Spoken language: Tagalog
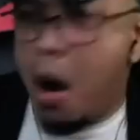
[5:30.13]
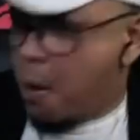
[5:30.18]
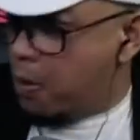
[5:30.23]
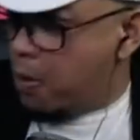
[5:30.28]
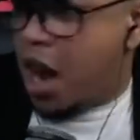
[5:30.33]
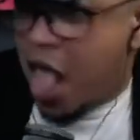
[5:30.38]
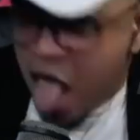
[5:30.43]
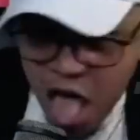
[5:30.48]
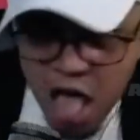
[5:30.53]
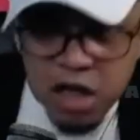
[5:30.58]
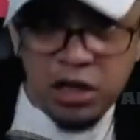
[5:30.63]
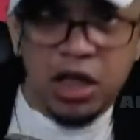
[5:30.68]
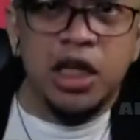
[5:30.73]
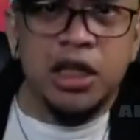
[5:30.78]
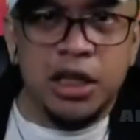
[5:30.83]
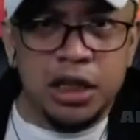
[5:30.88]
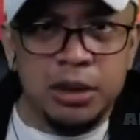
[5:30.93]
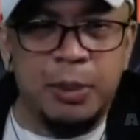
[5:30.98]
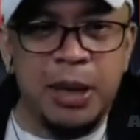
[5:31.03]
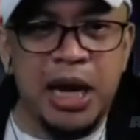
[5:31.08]
mali.
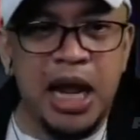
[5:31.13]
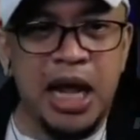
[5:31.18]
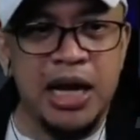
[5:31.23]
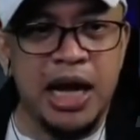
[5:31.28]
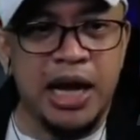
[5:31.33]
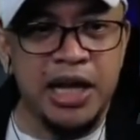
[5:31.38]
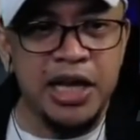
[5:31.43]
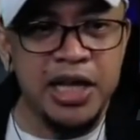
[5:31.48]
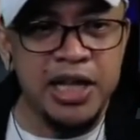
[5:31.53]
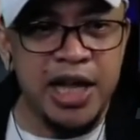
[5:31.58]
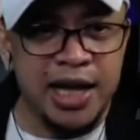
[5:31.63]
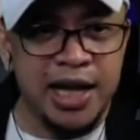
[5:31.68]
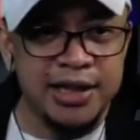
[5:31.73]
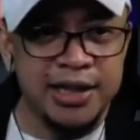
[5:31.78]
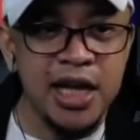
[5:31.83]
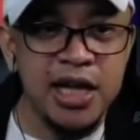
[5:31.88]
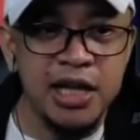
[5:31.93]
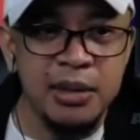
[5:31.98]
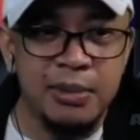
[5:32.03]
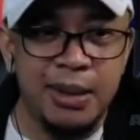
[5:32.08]
Tapos palalaki
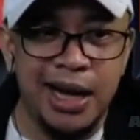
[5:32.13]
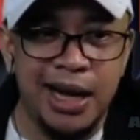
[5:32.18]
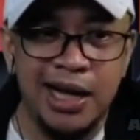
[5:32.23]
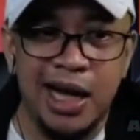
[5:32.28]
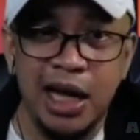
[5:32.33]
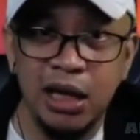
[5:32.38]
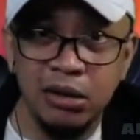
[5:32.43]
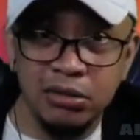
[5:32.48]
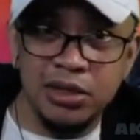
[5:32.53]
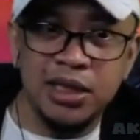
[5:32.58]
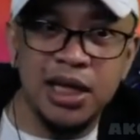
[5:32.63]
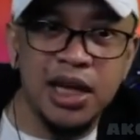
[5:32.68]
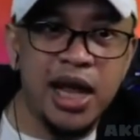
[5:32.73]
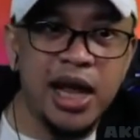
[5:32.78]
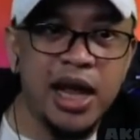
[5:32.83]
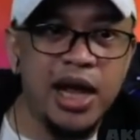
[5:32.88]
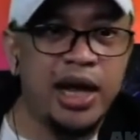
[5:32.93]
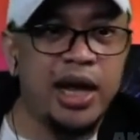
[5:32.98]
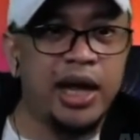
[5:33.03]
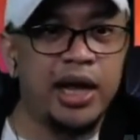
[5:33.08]
natin, di ba? Ganun sila
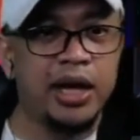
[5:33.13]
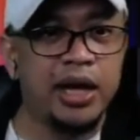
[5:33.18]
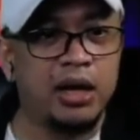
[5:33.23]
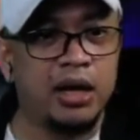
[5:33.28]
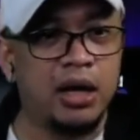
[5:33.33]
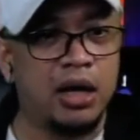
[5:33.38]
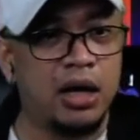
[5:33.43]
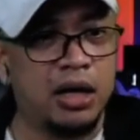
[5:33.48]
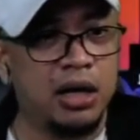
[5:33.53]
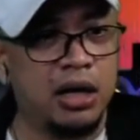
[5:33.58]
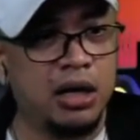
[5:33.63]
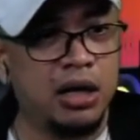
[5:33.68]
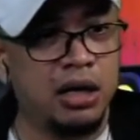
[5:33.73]
eh. Oh.